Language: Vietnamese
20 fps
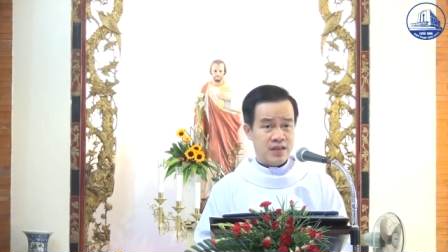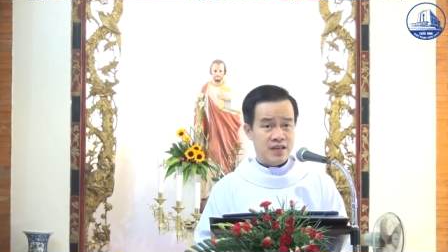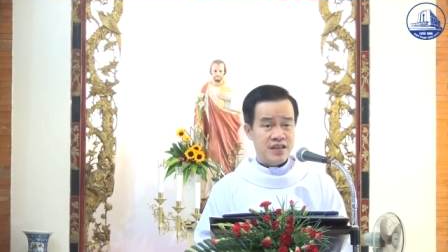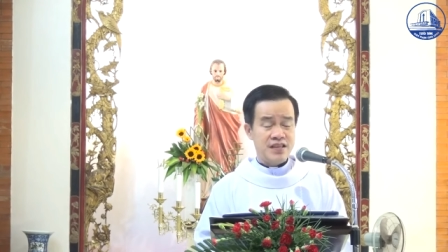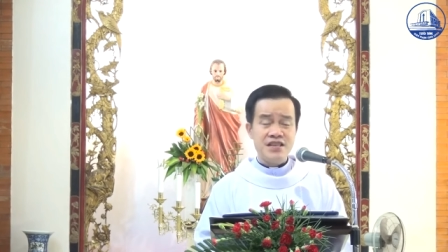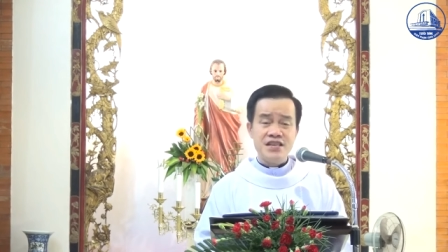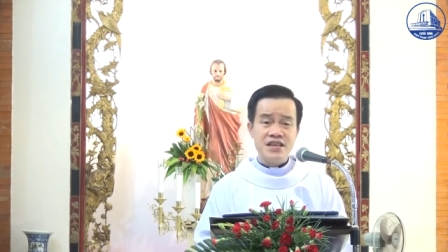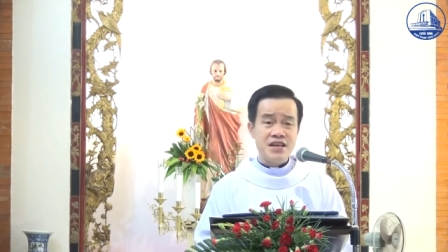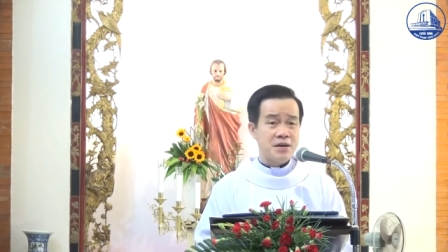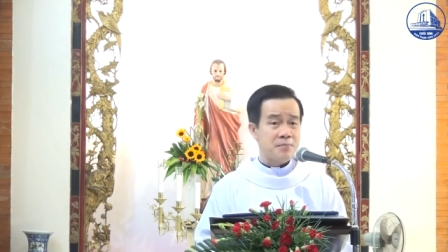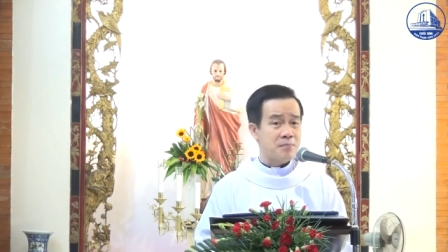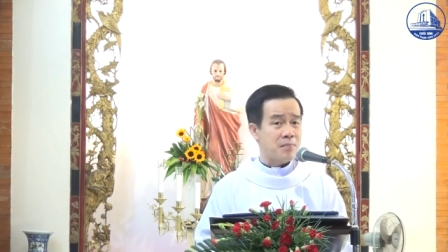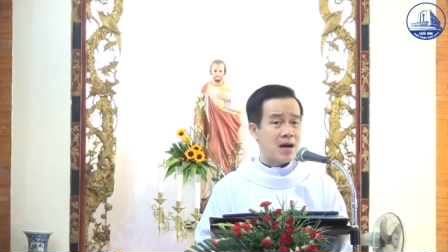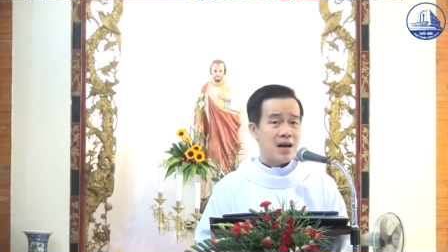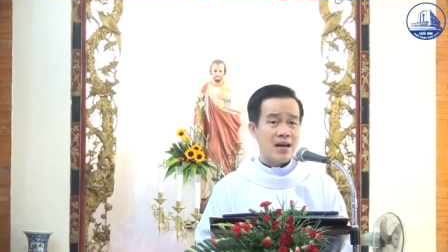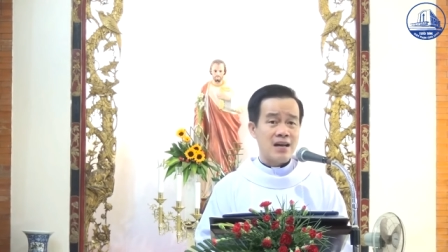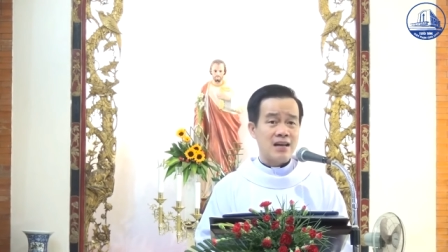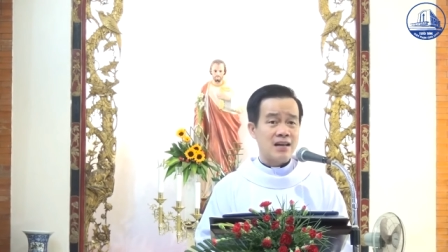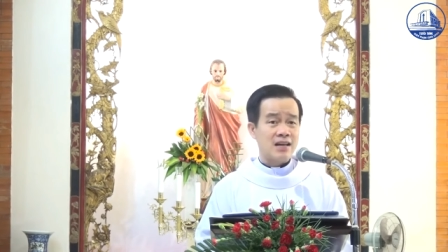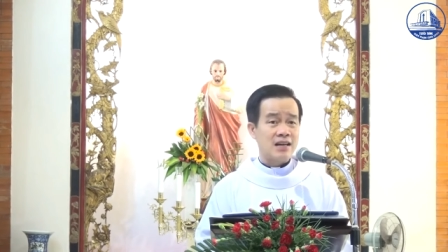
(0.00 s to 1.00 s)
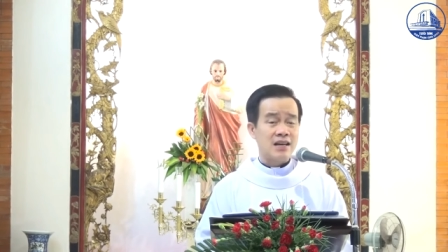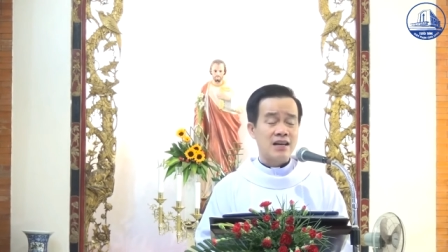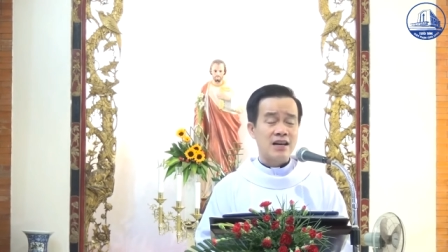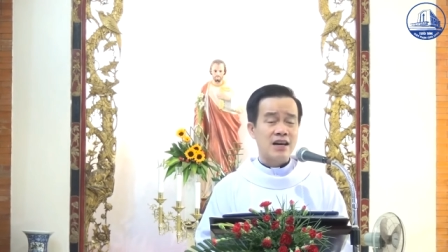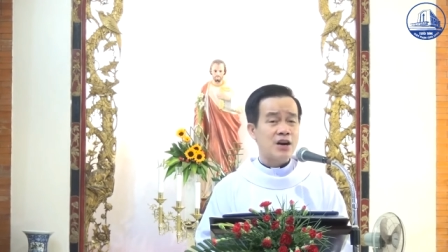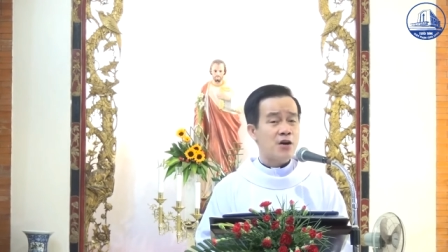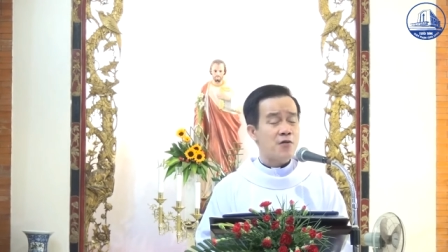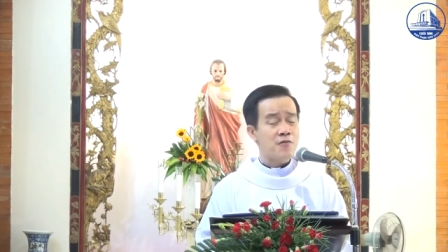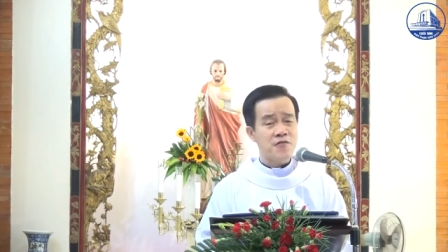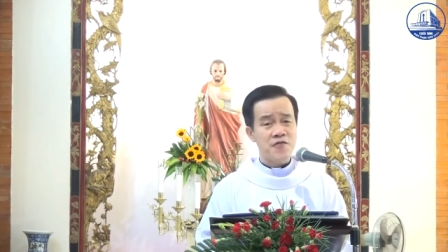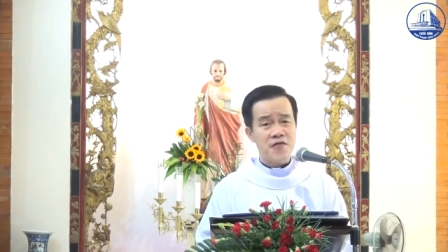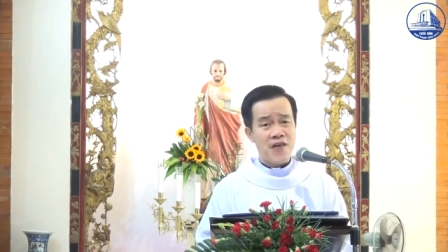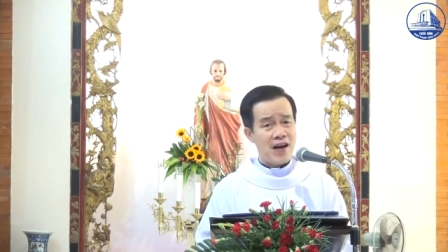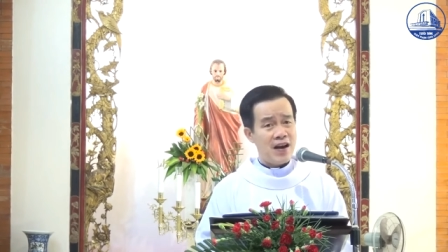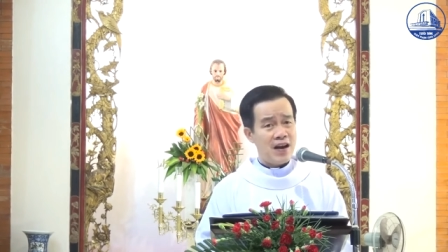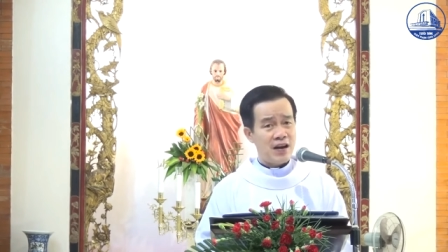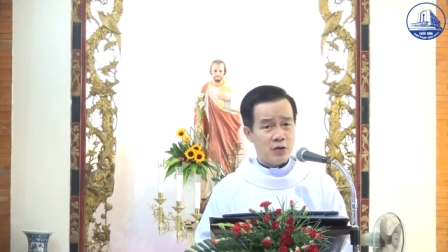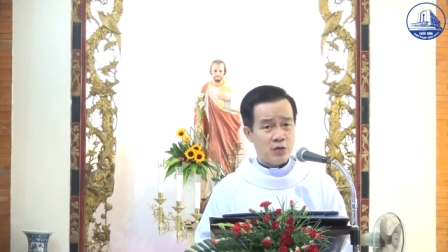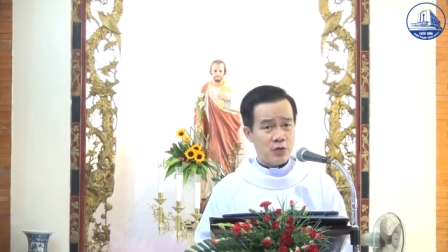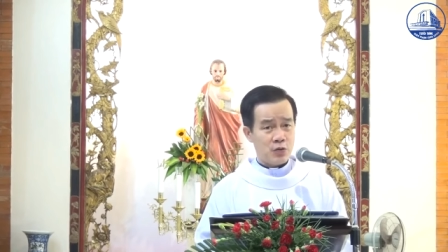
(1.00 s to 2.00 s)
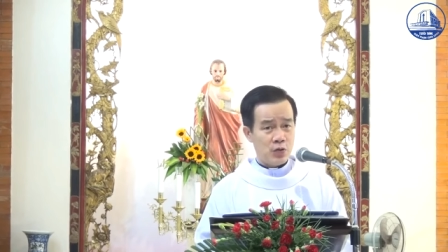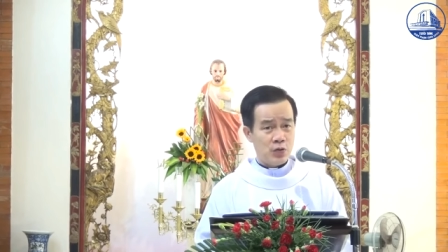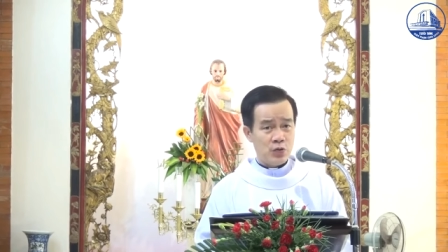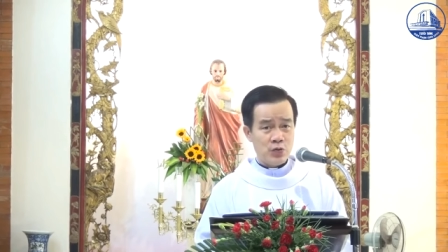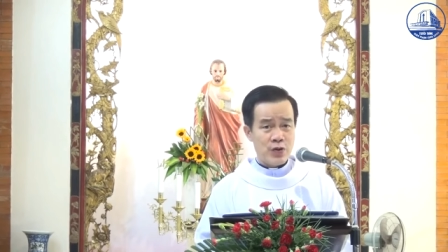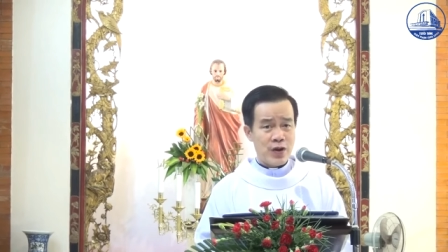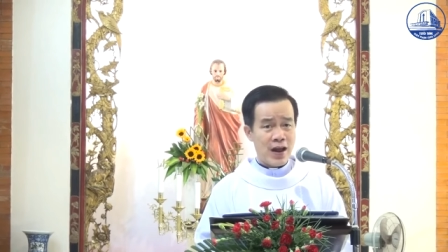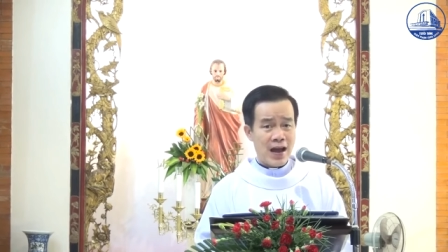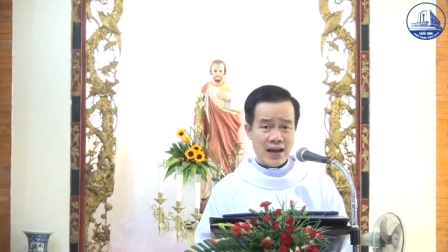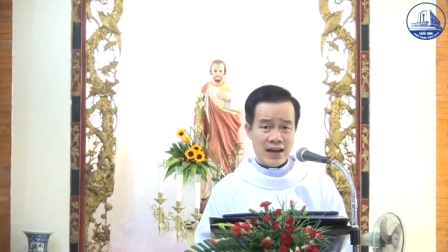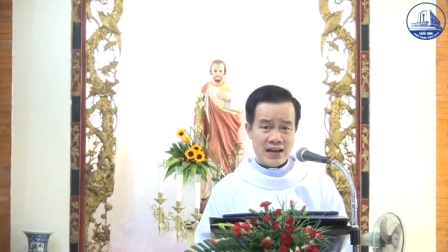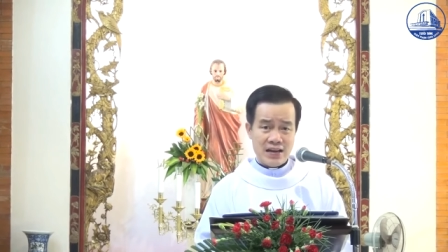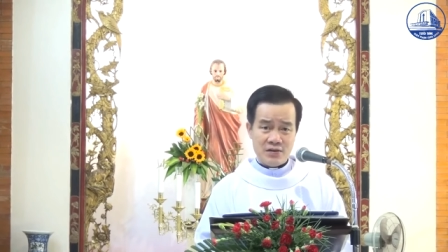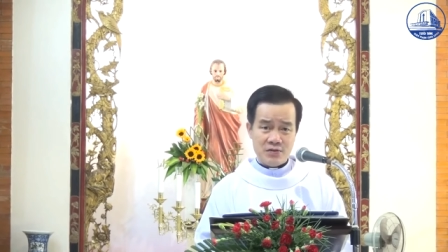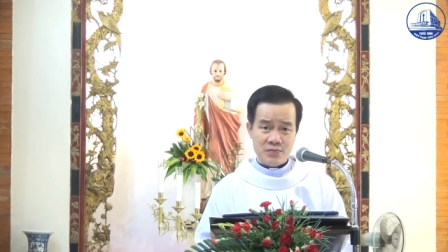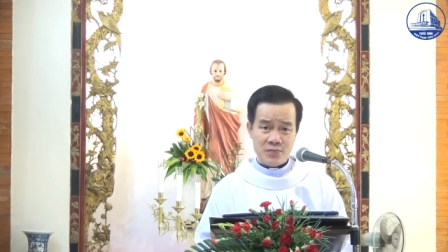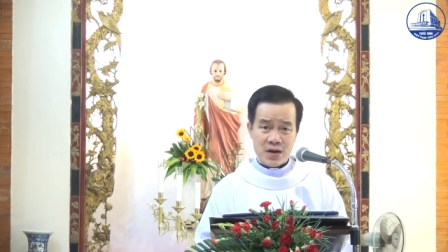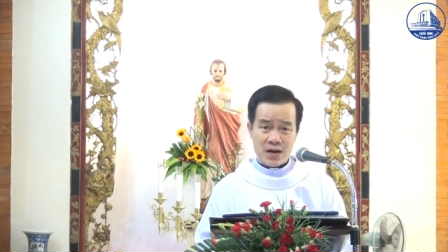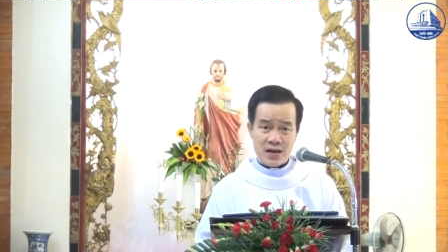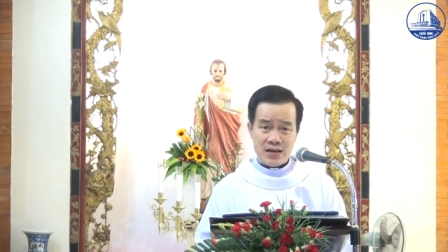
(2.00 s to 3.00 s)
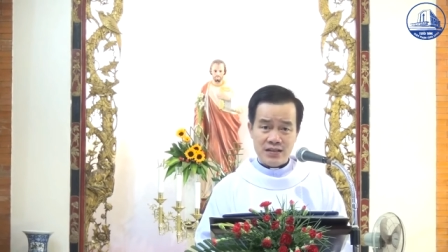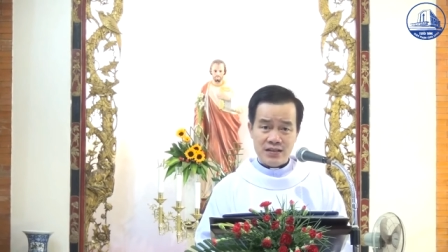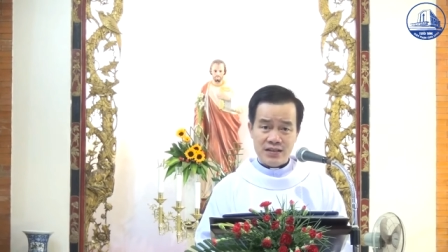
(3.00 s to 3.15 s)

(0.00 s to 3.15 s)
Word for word: nhưng mà không phải là cuộc lưu đày ông bạn